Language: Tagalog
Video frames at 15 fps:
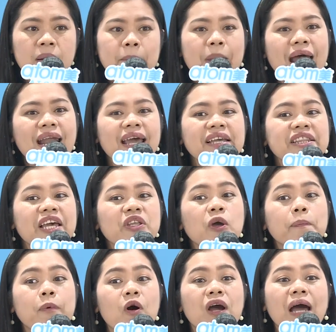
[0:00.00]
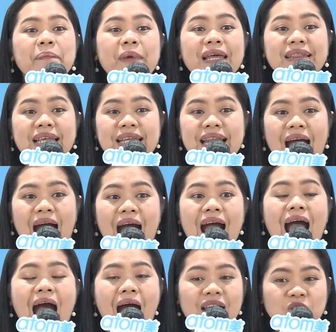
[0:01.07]
para hindi nyo po gamitin ang
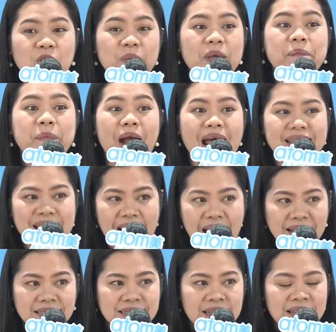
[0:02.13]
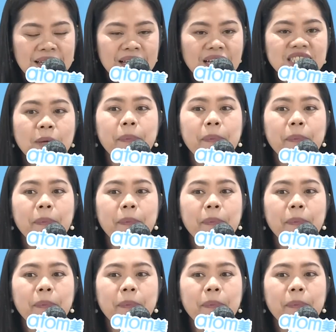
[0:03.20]
Atomy products. Kasi